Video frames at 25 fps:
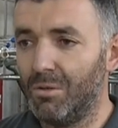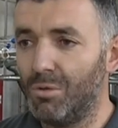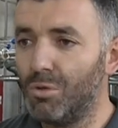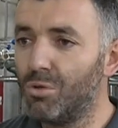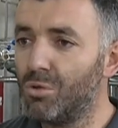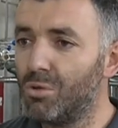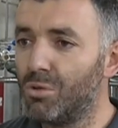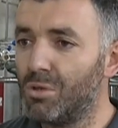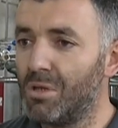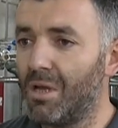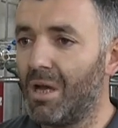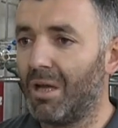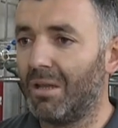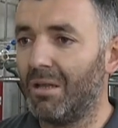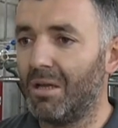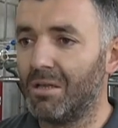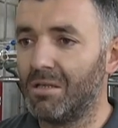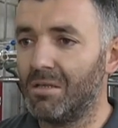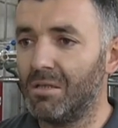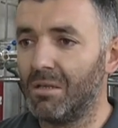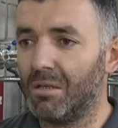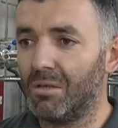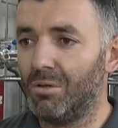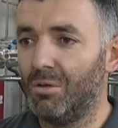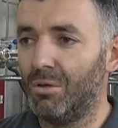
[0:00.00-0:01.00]
300'e
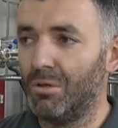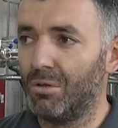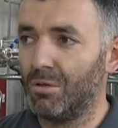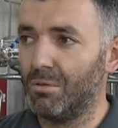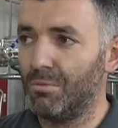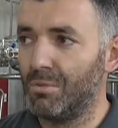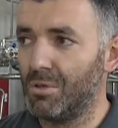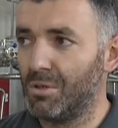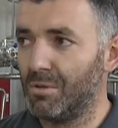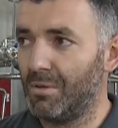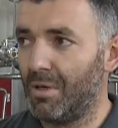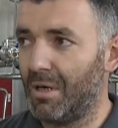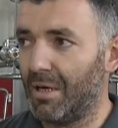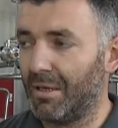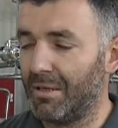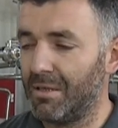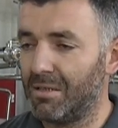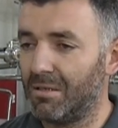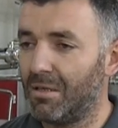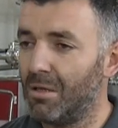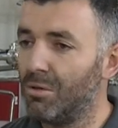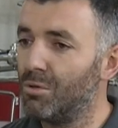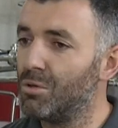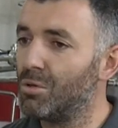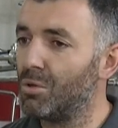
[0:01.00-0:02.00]
yaklaşık koyunumuz vardı.
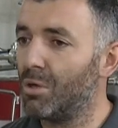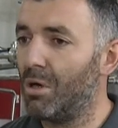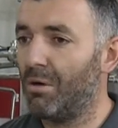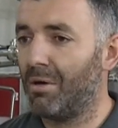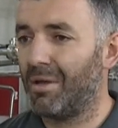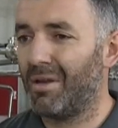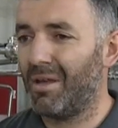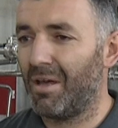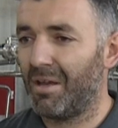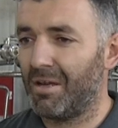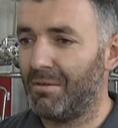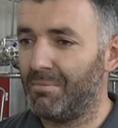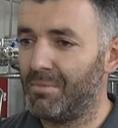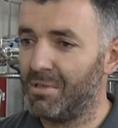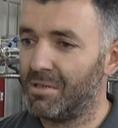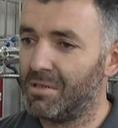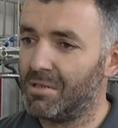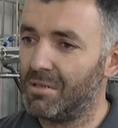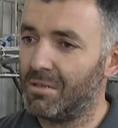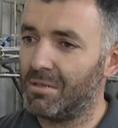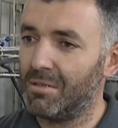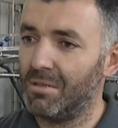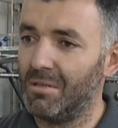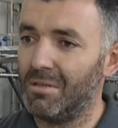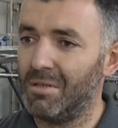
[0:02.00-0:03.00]
İşte 100 kovan
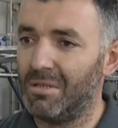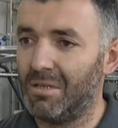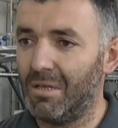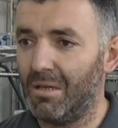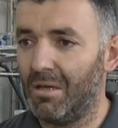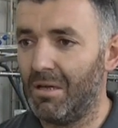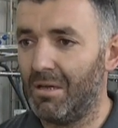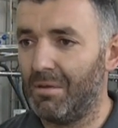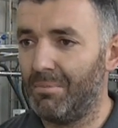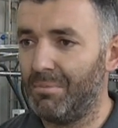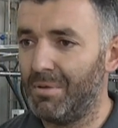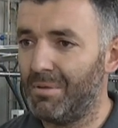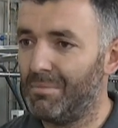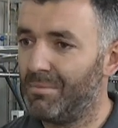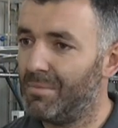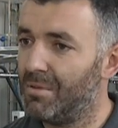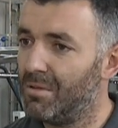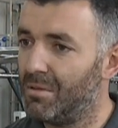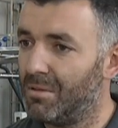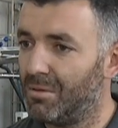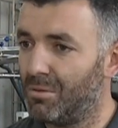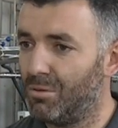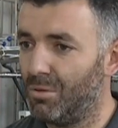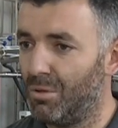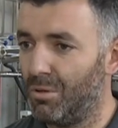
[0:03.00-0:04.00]
arımız, işte bin
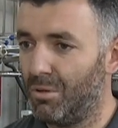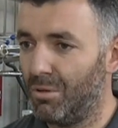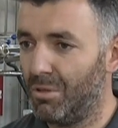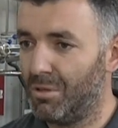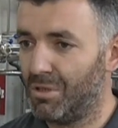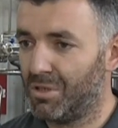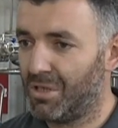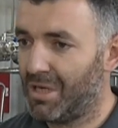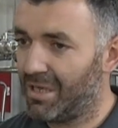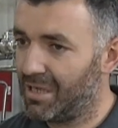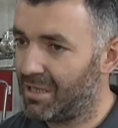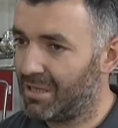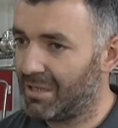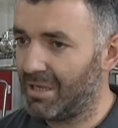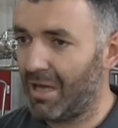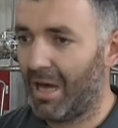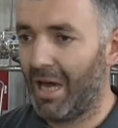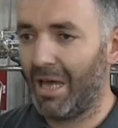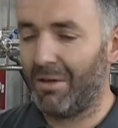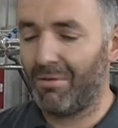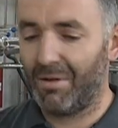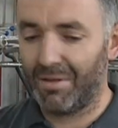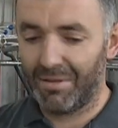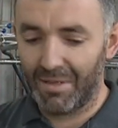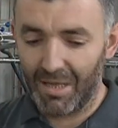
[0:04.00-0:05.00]
bir türlü çeşitli
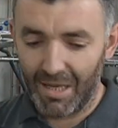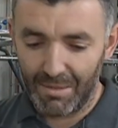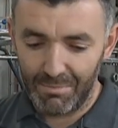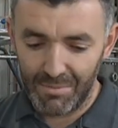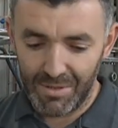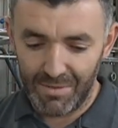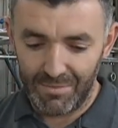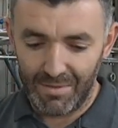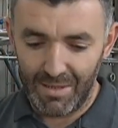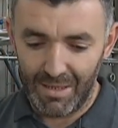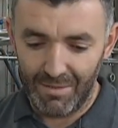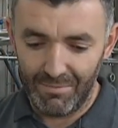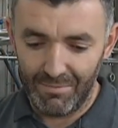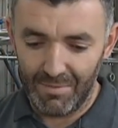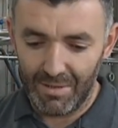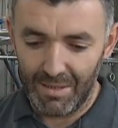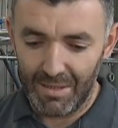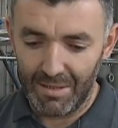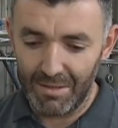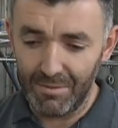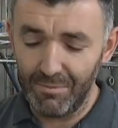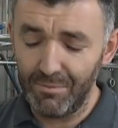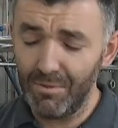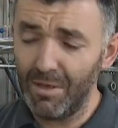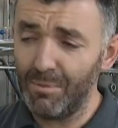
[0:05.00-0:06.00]
hayvanlarımız falan
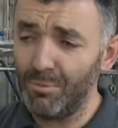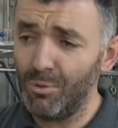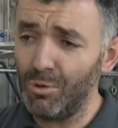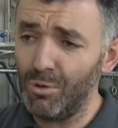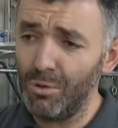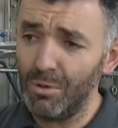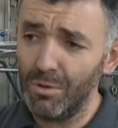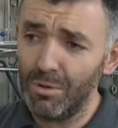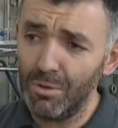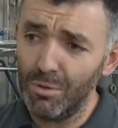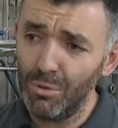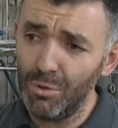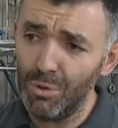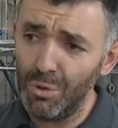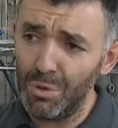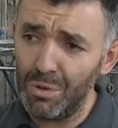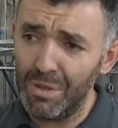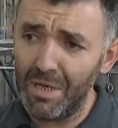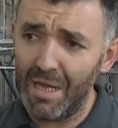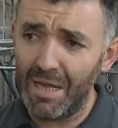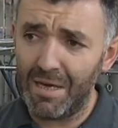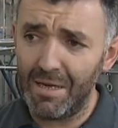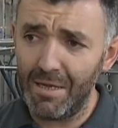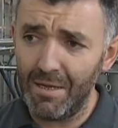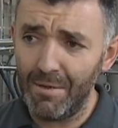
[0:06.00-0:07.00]
vardı. Ve bu
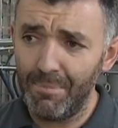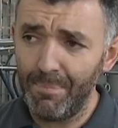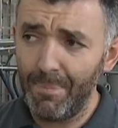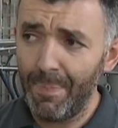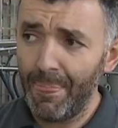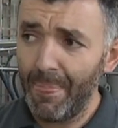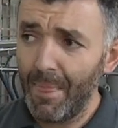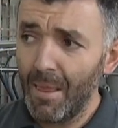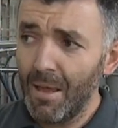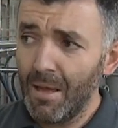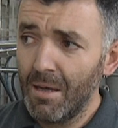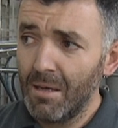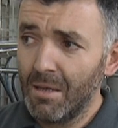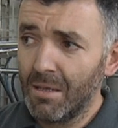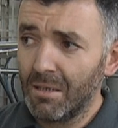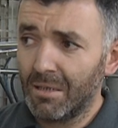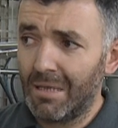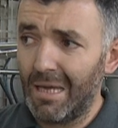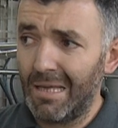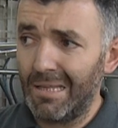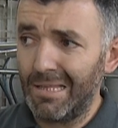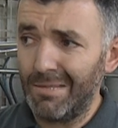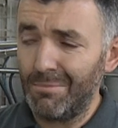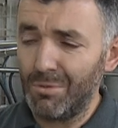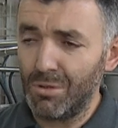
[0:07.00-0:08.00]
ürünleri
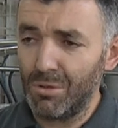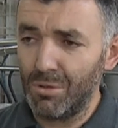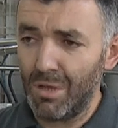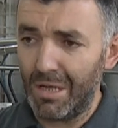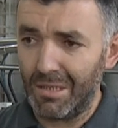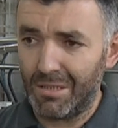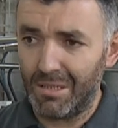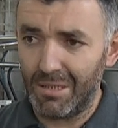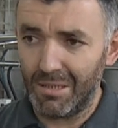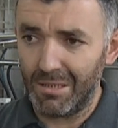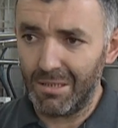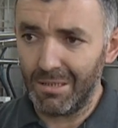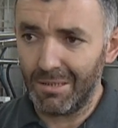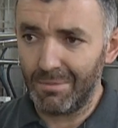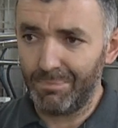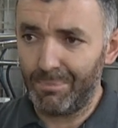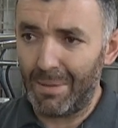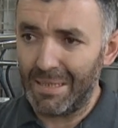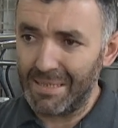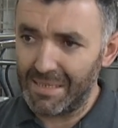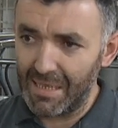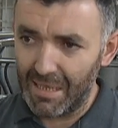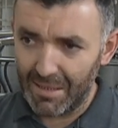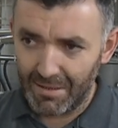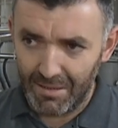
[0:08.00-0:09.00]
kendimiz üretirdik,
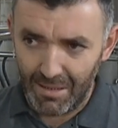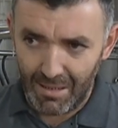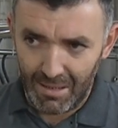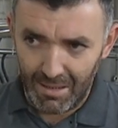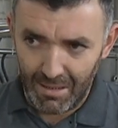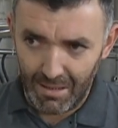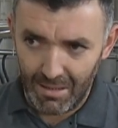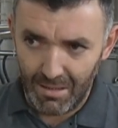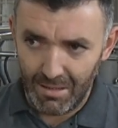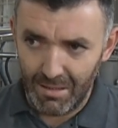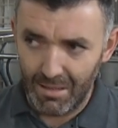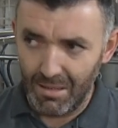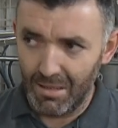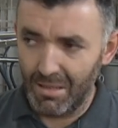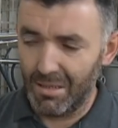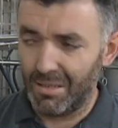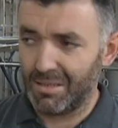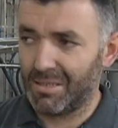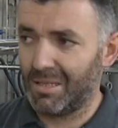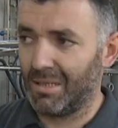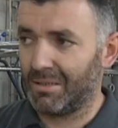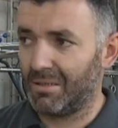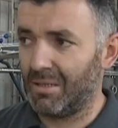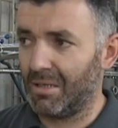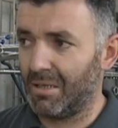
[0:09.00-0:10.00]
pazarda e,
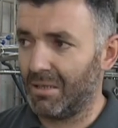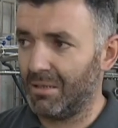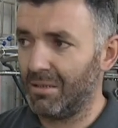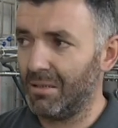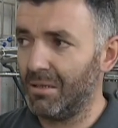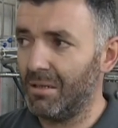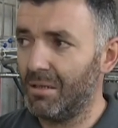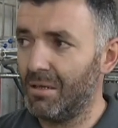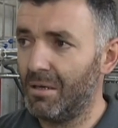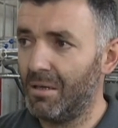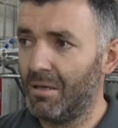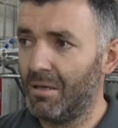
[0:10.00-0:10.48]
satardık.